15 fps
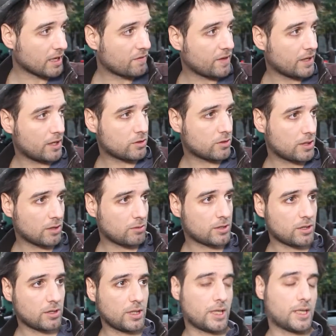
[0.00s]
que al final es una
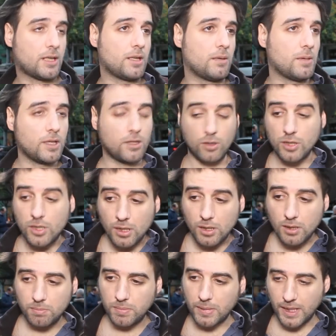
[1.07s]
cuestión de crecimiento,
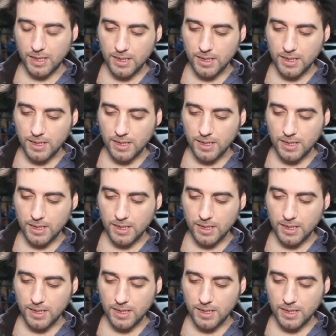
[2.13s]
si para